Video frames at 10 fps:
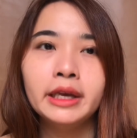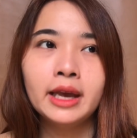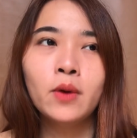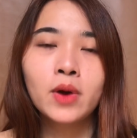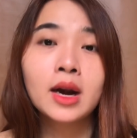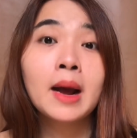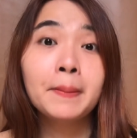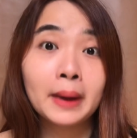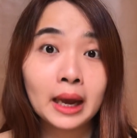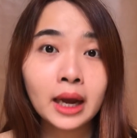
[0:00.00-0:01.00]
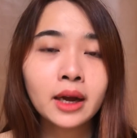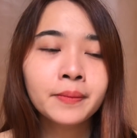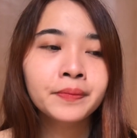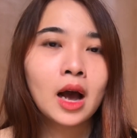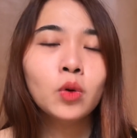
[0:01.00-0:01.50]
yang warna pink
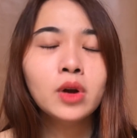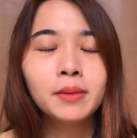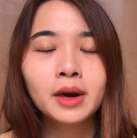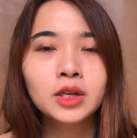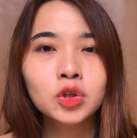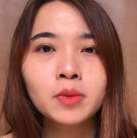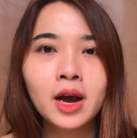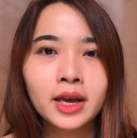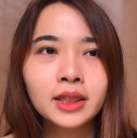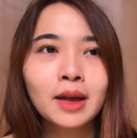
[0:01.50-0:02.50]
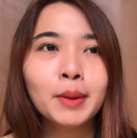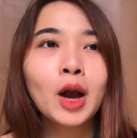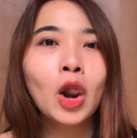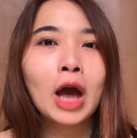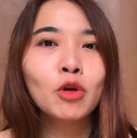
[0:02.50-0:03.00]
aku udah pernah cobain tapi
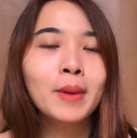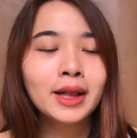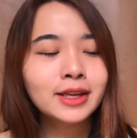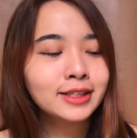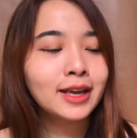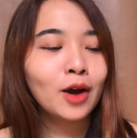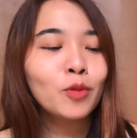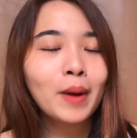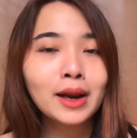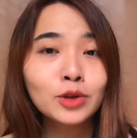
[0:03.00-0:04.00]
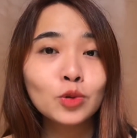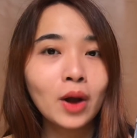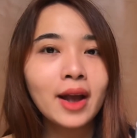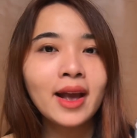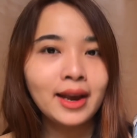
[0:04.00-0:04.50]
kalau aromanya sih aku paling
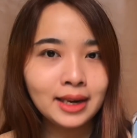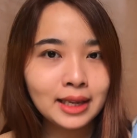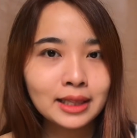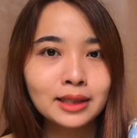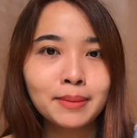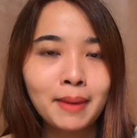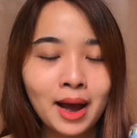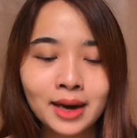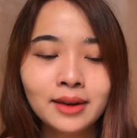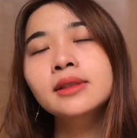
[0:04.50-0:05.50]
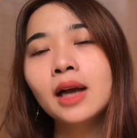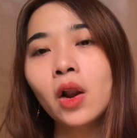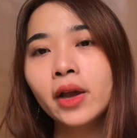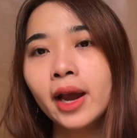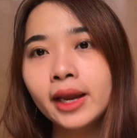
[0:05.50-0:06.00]
suka yang ini tetepan
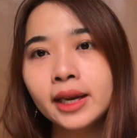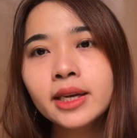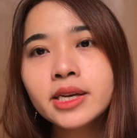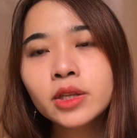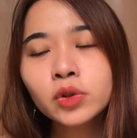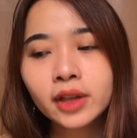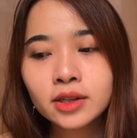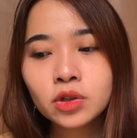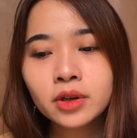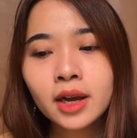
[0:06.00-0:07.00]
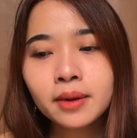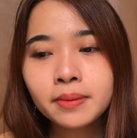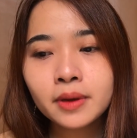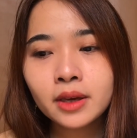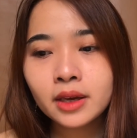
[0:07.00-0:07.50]
kalau yang ini dia itu teksturnya
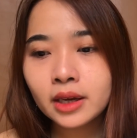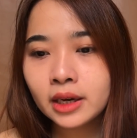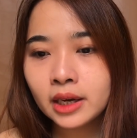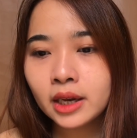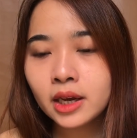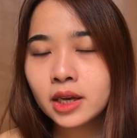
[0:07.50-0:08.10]
lebih ini